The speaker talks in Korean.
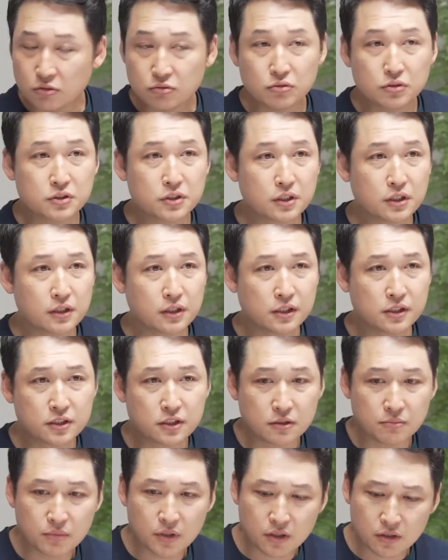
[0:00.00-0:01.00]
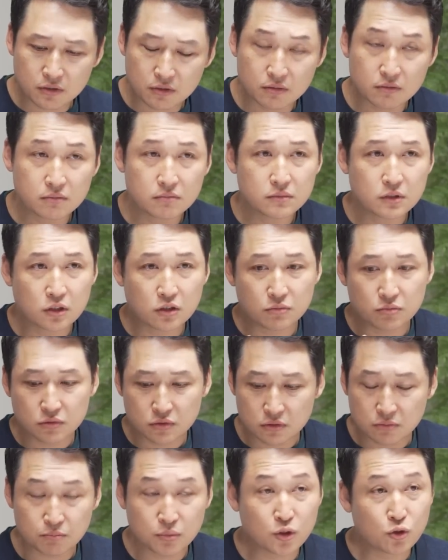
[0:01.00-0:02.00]
저도 이제 예를 들면
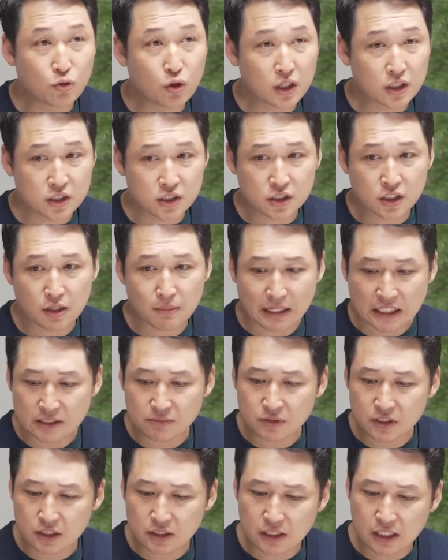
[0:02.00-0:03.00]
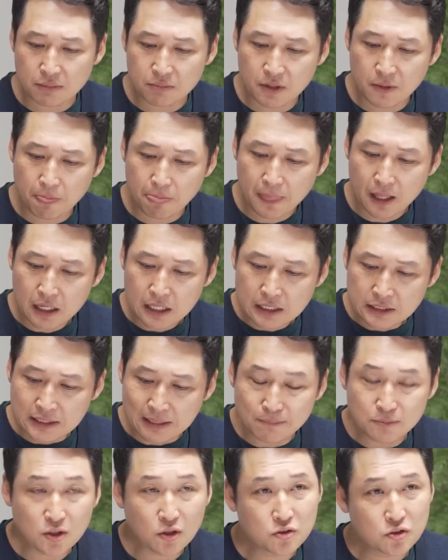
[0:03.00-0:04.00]
여러분 비교하기 쉽게 말씀드린다면
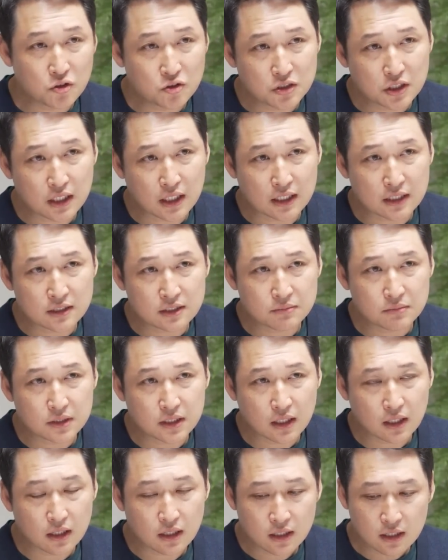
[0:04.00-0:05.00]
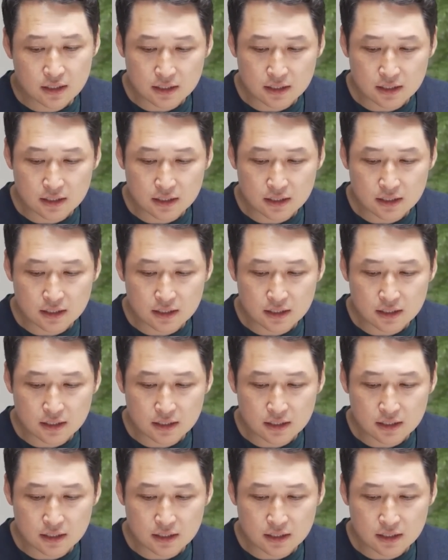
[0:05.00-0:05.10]
삼성전자가 있습니다. 네.